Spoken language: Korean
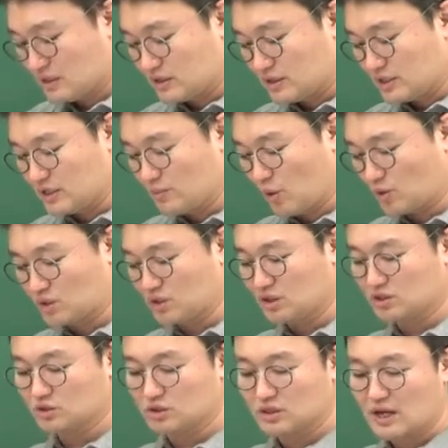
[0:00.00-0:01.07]

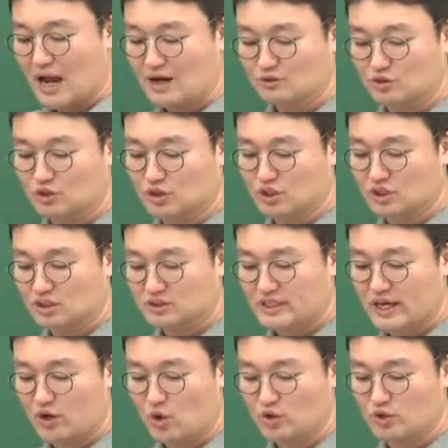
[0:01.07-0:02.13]
일본은 한국을
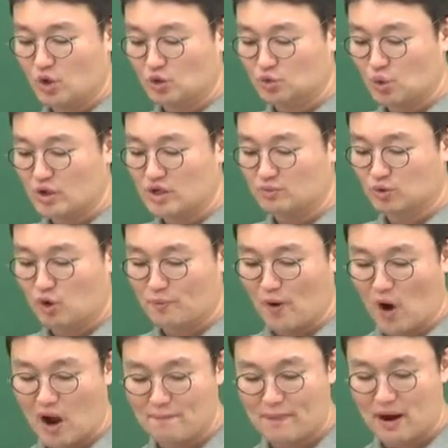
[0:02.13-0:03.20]
새로운 영토 일부로
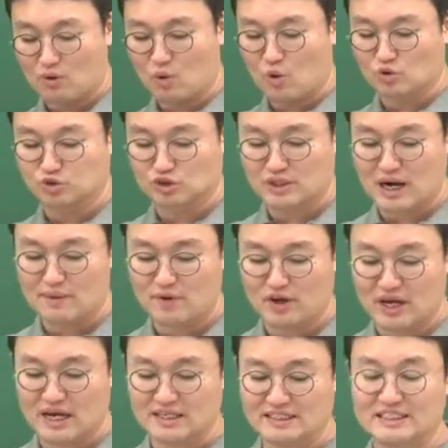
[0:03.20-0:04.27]
병합하고
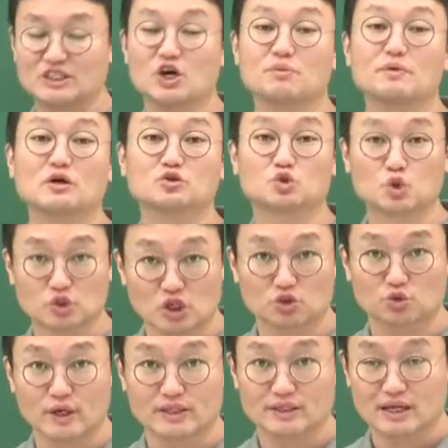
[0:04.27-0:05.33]
국가명이 아닌 지역명
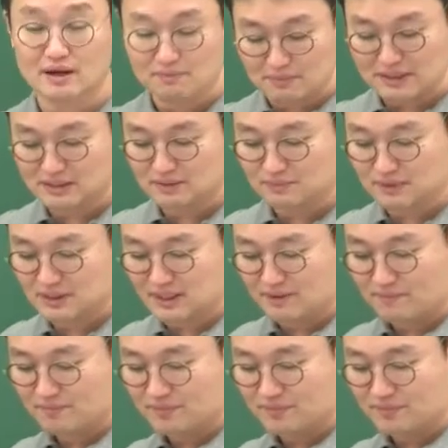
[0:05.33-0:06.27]
조선으로 했다. 맞습니다.